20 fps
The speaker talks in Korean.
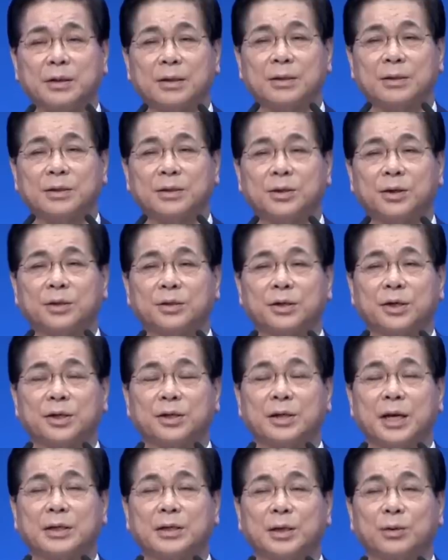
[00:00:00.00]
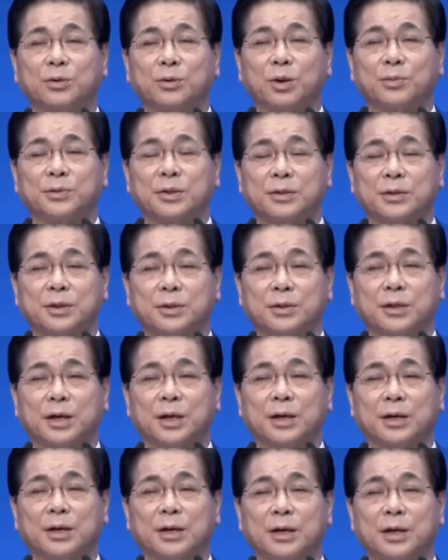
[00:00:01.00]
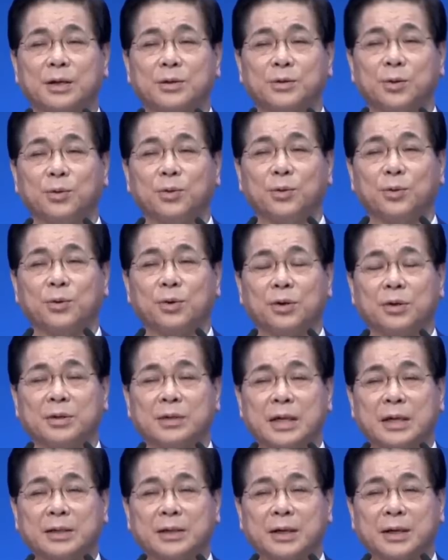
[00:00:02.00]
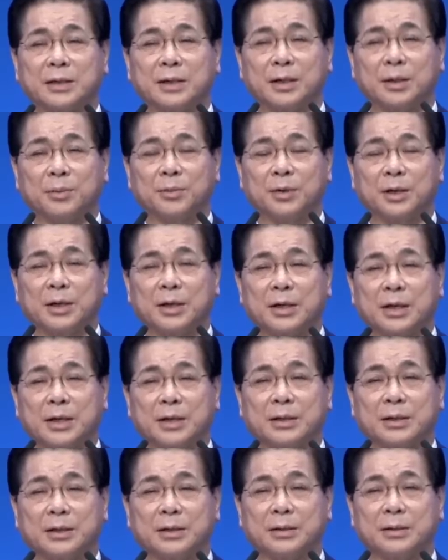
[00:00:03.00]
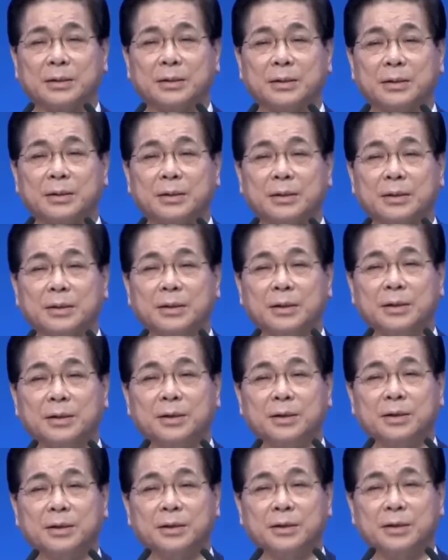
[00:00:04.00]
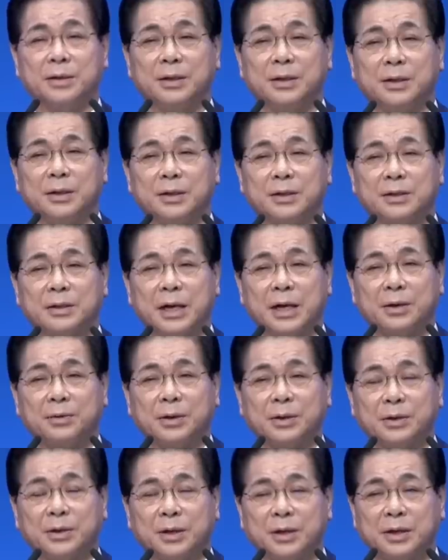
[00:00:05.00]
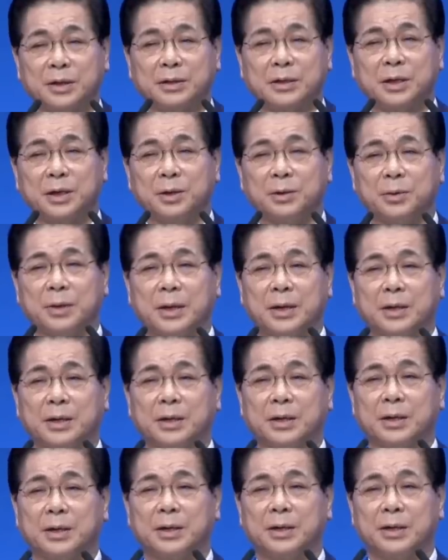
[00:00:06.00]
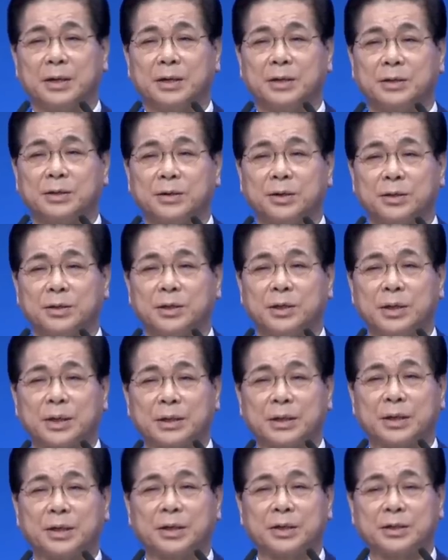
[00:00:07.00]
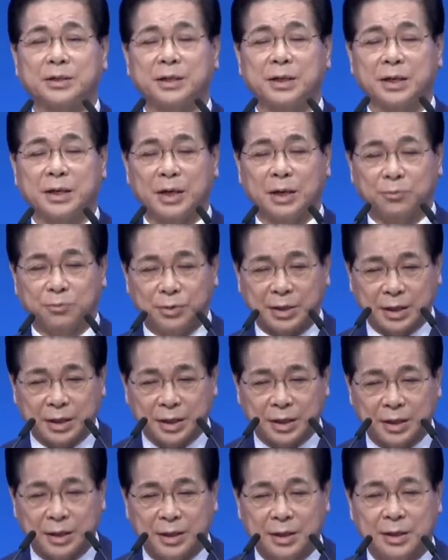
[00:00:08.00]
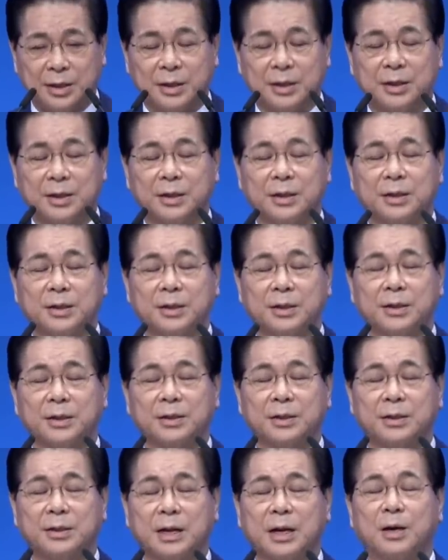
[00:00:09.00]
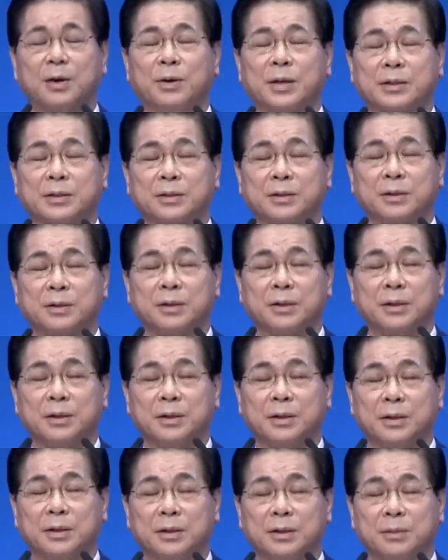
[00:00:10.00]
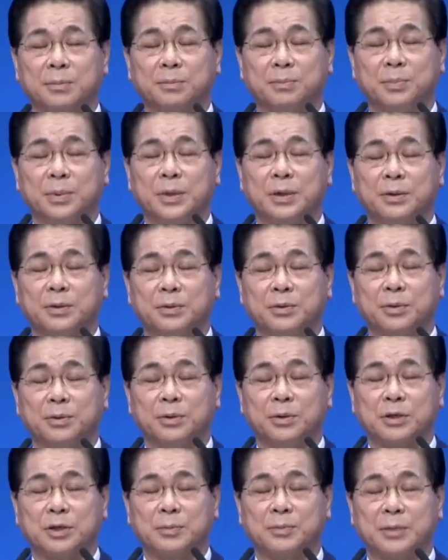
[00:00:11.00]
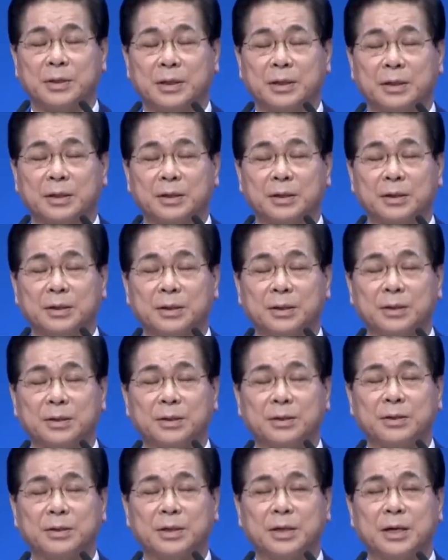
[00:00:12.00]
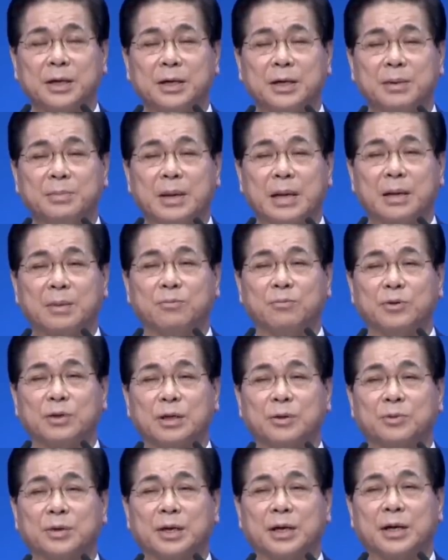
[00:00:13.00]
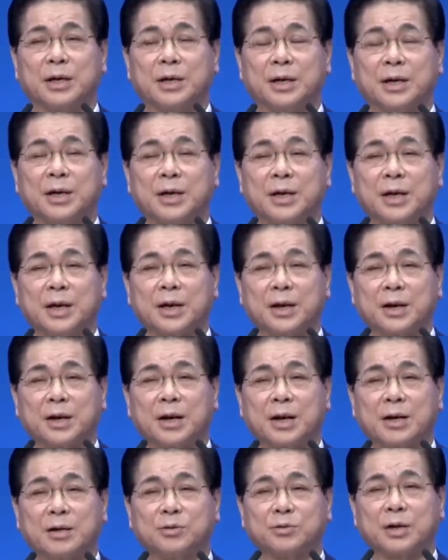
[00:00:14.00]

적극적인 대책도 없어서 그냥 손 놓고 있는 상태가 되다 보니까 이런 자연환경의 재해와 정신환경의 재해가 우리에게 다가와서 피해를 입고 있는 것입니다. 어떻게 이 많은 문제를 우리가 해결해 나갈 수가